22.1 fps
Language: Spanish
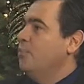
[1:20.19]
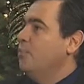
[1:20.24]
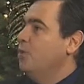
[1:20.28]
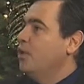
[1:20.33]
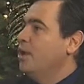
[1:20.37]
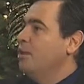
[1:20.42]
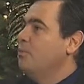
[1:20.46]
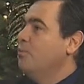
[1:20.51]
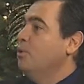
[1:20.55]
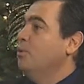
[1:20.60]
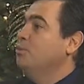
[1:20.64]
por
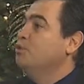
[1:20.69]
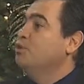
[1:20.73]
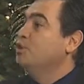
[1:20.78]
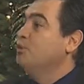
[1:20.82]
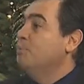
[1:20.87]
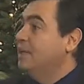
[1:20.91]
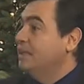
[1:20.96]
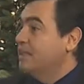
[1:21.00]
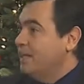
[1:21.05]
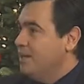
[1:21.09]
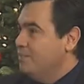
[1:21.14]
ejemplo,
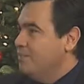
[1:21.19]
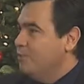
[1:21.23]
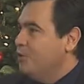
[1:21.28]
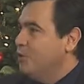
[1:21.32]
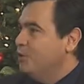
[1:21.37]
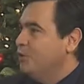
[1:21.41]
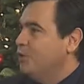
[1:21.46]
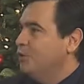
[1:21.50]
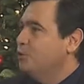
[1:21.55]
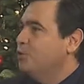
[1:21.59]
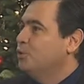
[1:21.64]
muchos
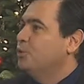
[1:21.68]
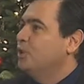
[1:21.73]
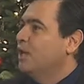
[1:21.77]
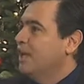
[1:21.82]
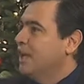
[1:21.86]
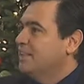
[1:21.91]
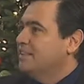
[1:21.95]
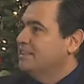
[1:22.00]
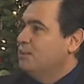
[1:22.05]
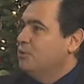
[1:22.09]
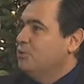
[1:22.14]
matrimonios, tú te
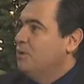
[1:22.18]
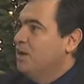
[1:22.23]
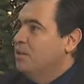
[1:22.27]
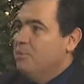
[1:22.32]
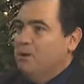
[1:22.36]
casas con una